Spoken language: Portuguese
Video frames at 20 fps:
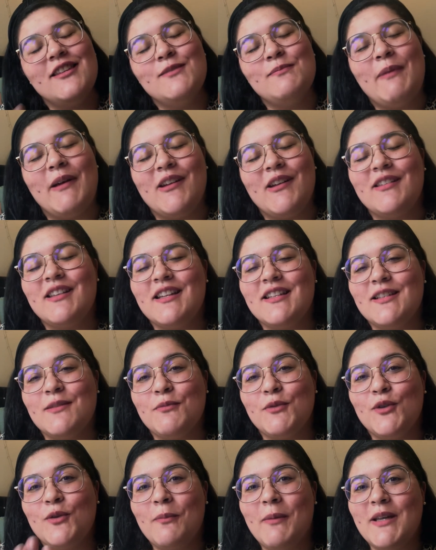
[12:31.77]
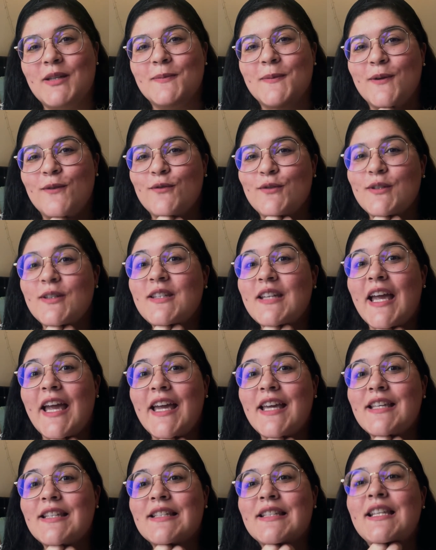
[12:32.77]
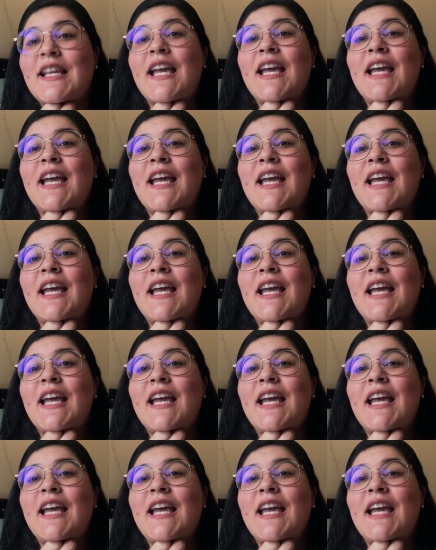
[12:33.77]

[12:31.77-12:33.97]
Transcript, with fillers: espero trazer muito mais pra vocês.